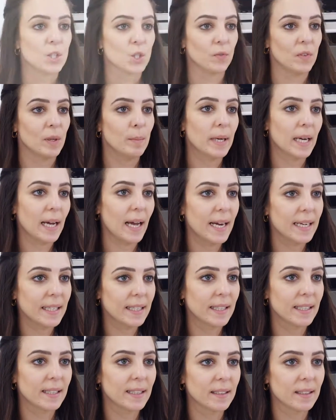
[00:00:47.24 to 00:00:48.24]
So, wir
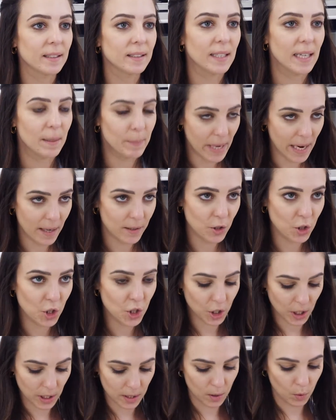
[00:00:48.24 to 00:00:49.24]
bereiten im ersten
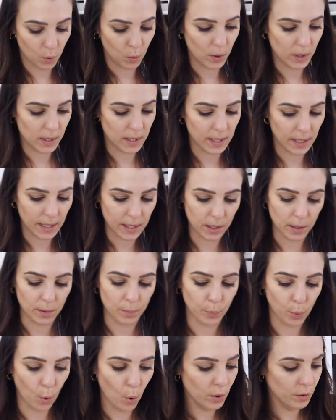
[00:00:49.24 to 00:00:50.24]
Schritt
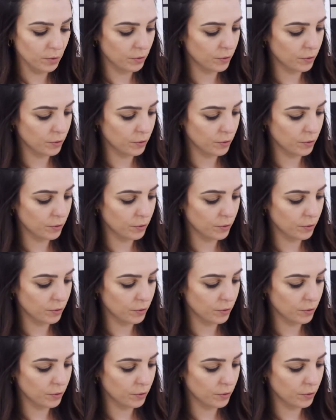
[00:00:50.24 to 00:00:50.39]
unseren Boden